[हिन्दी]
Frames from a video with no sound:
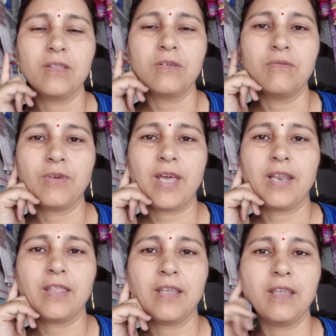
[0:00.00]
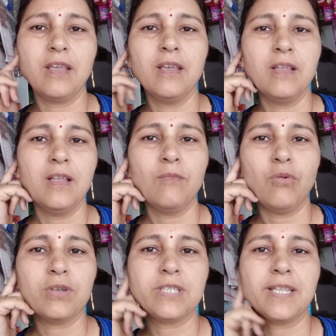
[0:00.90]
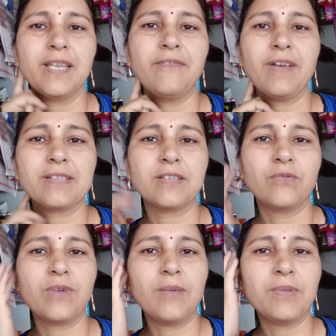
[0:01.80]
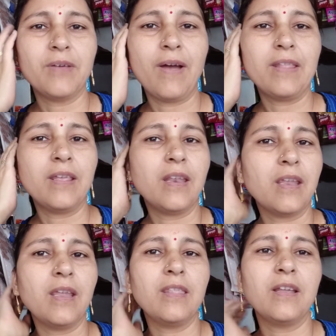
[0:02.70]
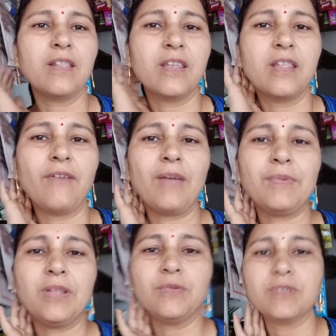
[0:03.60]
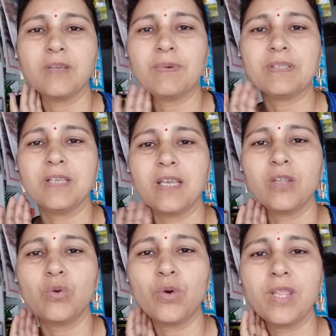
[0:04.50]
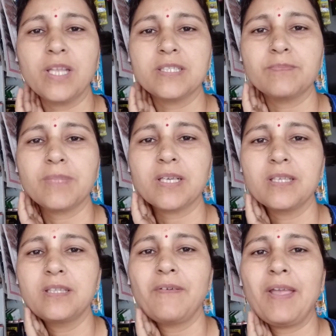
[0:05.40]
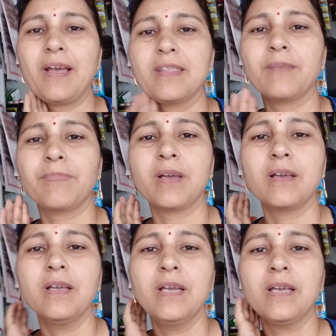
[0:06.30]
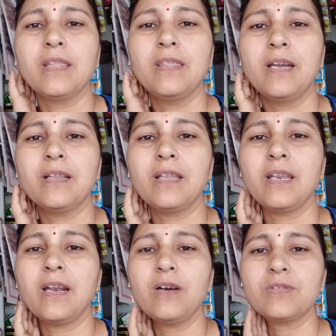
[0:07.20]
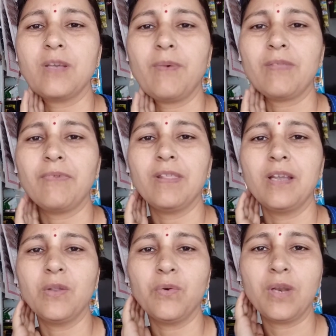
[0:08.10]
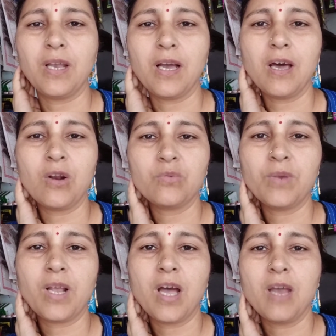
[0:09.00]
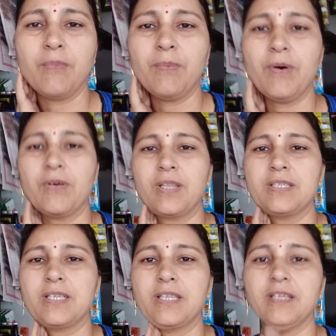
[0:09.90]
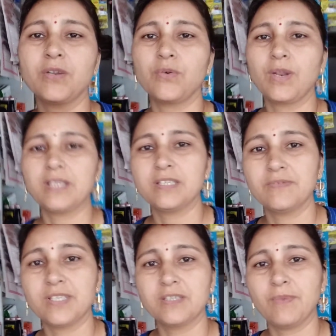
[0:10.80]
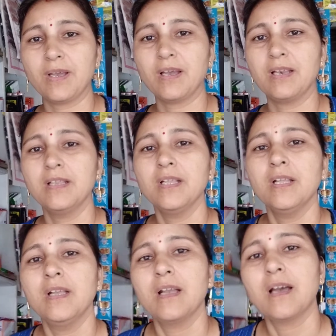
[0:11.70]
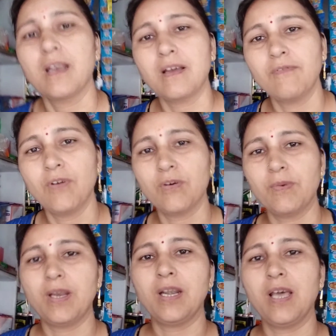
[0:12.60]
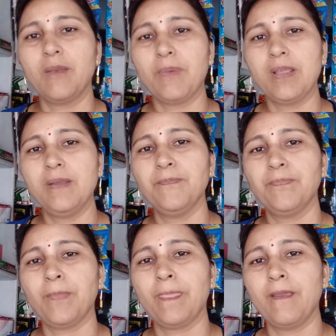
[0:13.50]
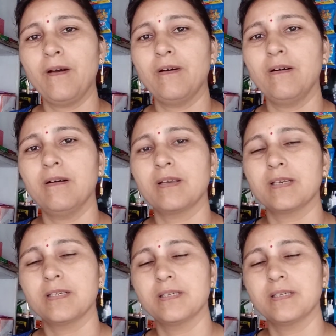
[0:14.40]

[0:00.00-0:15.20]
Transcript: तो वो कह रहे थे कि बहुत ज़्यादा इन्फेक्शन हो रहा है अभी दवाई दे रही है दर्द की दवाई भी दी उससे बस ये है कि थोड़ी देर जब तक दवाई खाई तब तक दर्द नहीं रहा उसके बाद फिर दर्द होने लगा और मेरे कान में बहुत ही ज़्यादा दर्द हो रहा है जिस वजह से मैं कल कल का ब्लॉग भी नहीं डाल पाई और